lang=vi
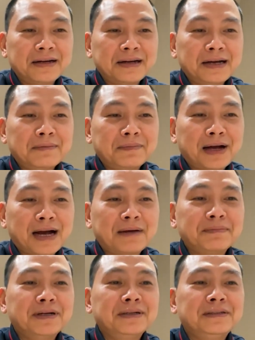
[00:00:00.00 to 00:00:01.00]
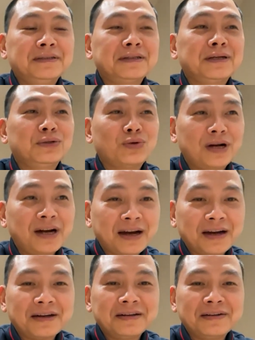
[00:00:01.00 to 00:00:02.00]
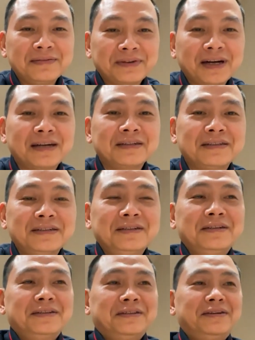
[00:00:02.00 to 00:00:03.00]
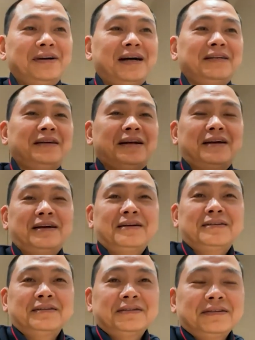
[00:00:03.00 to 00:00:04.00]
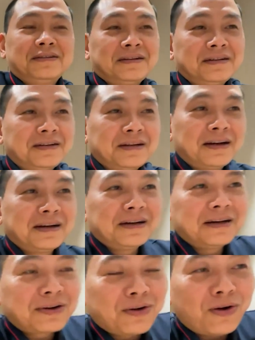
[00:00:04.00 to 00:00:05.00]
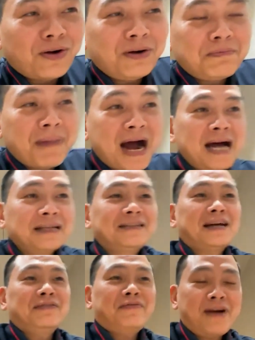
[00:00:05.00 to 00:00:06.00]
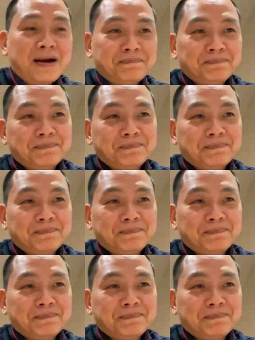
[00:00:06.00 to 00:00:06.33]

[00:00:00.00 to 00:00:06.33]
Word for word: Em cảm ơn thầy Tuấn ạ. Vâng, thưa anh là có 3 giải pháp